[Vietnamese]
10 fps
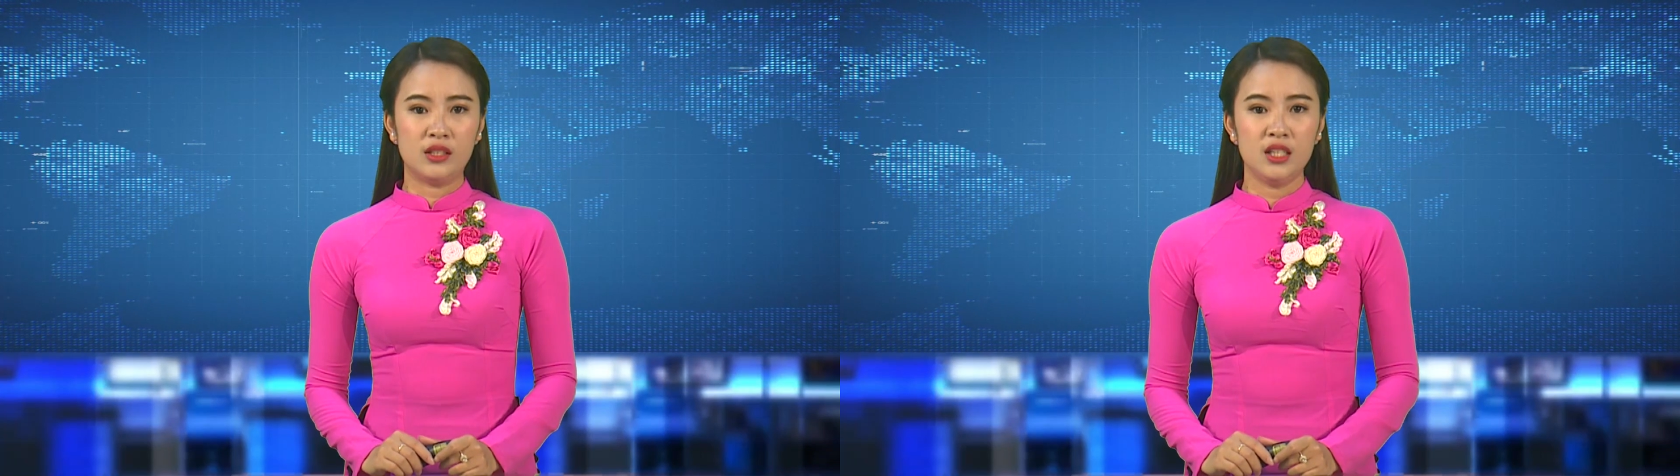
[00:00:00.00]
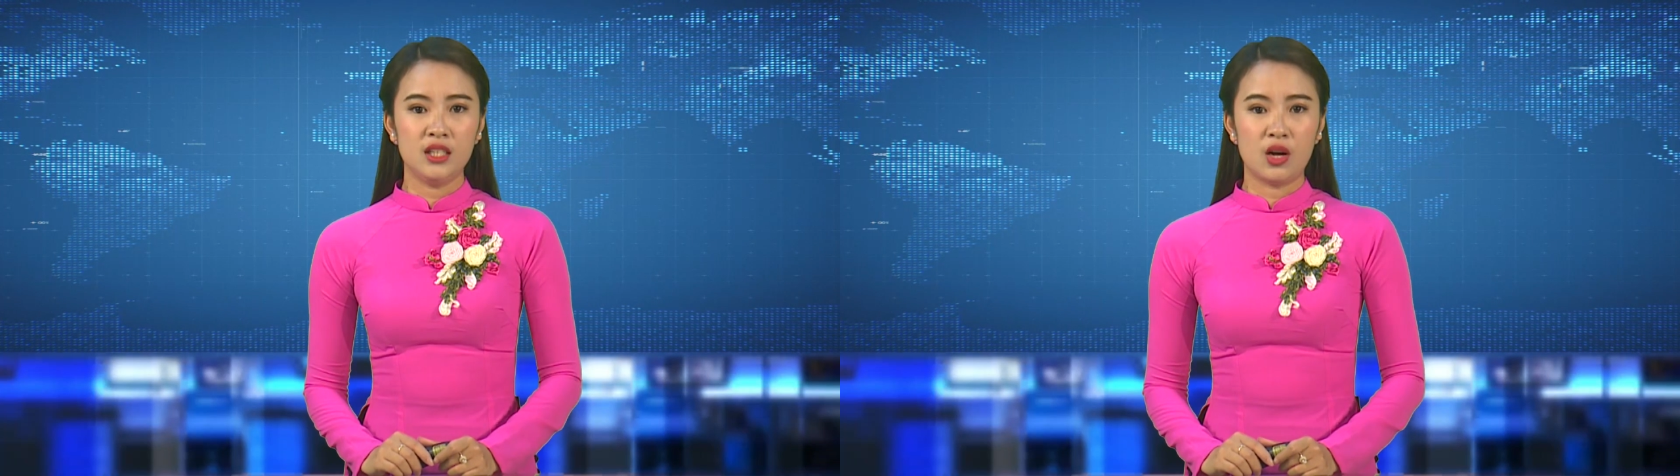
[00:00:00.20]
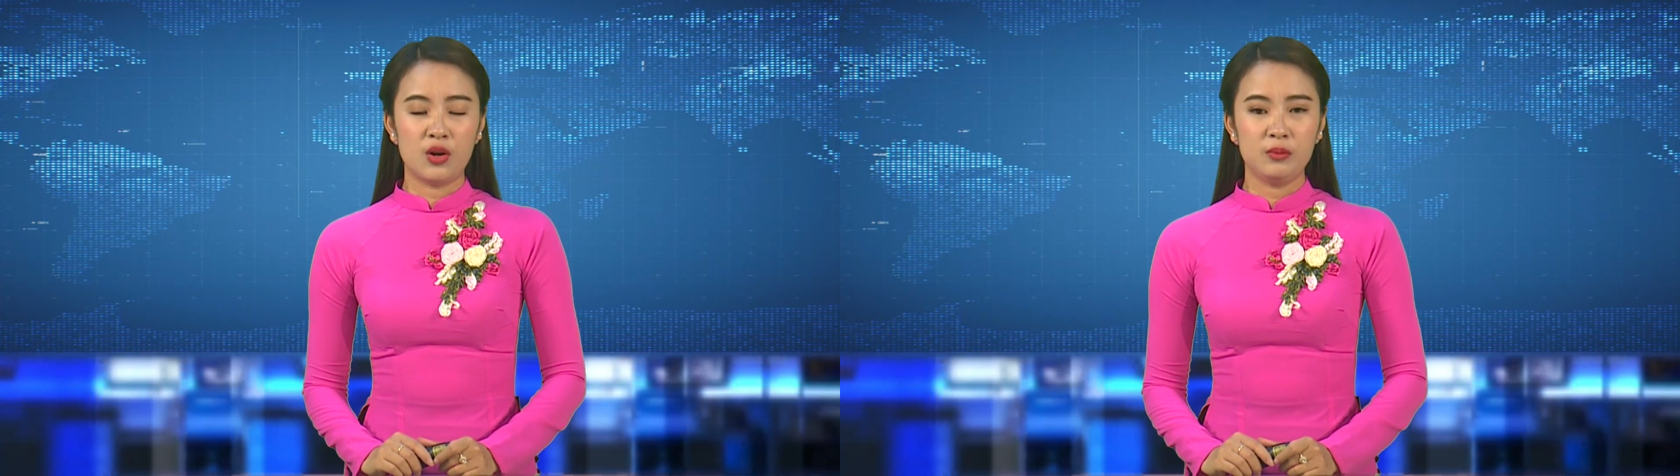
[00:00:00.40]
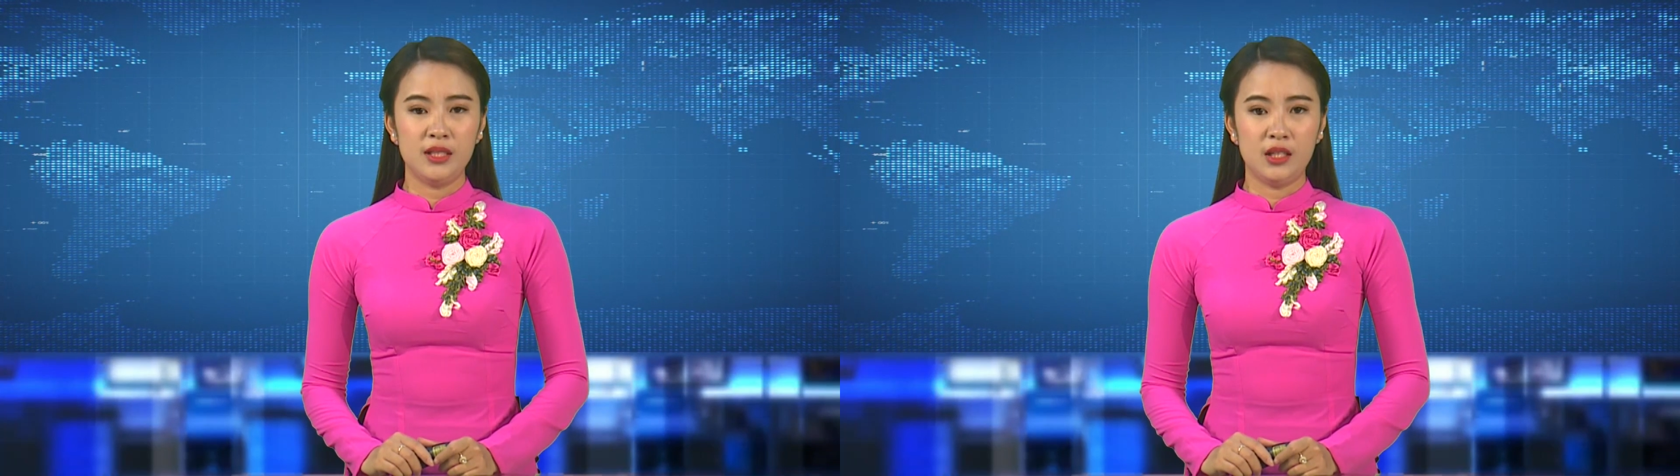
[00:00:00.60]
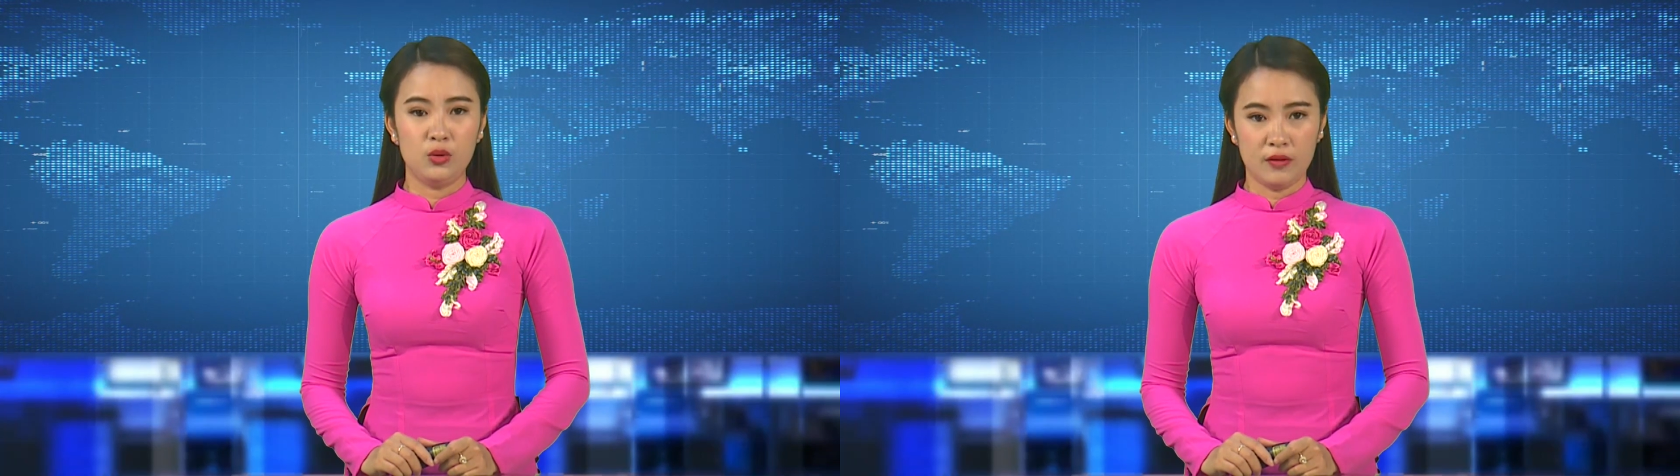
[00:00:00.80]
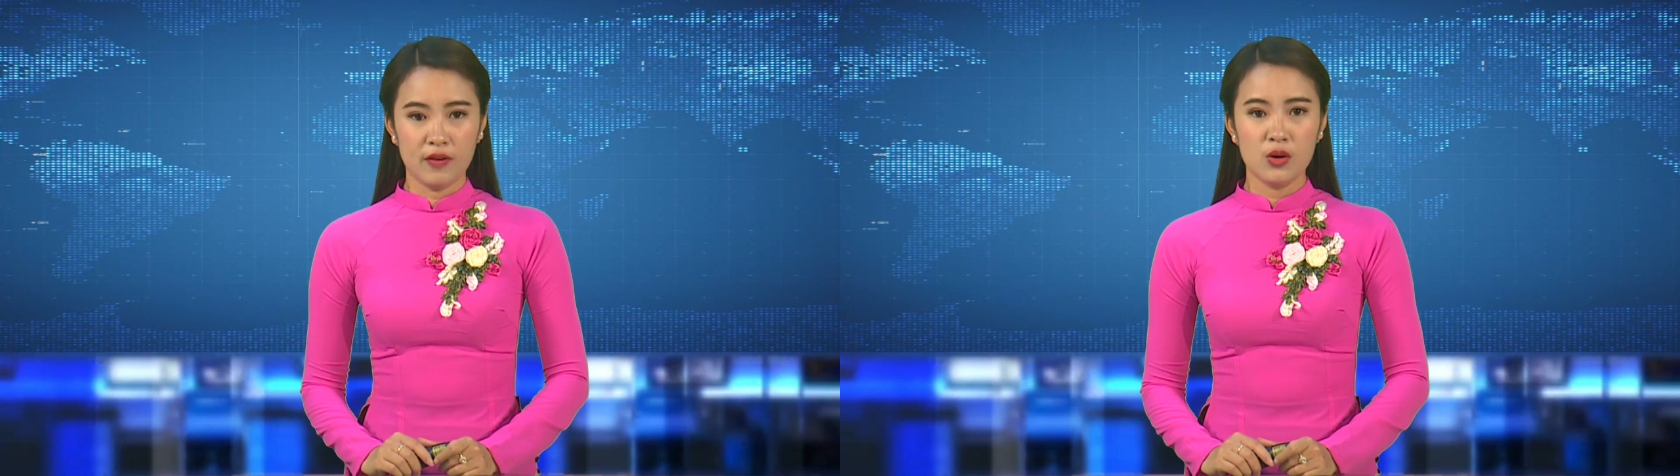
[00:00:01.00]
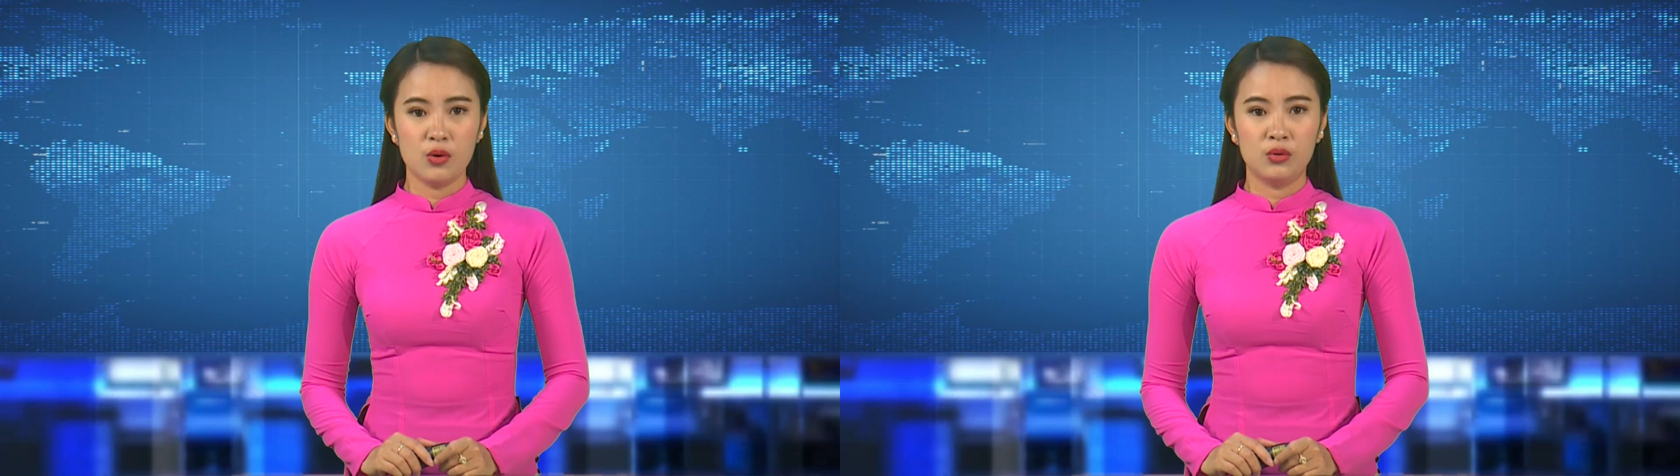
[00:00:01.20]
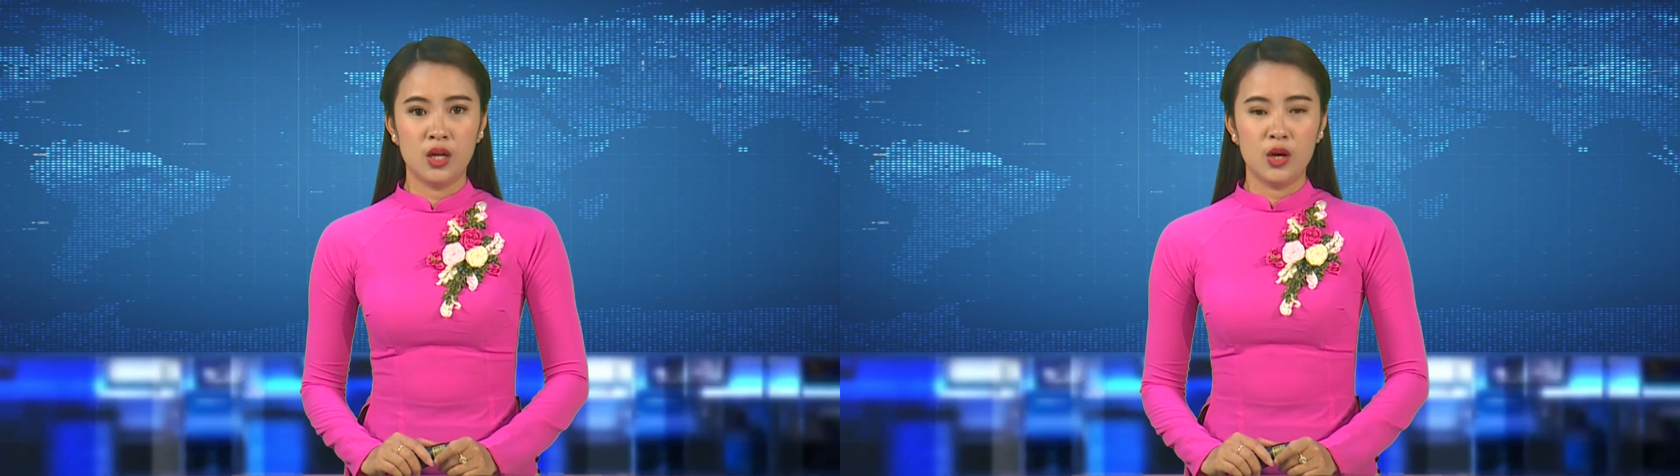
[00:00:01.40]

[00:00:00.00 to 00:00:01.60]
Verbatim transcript: Trị có đồng chí Nguyễn Văn Hùng,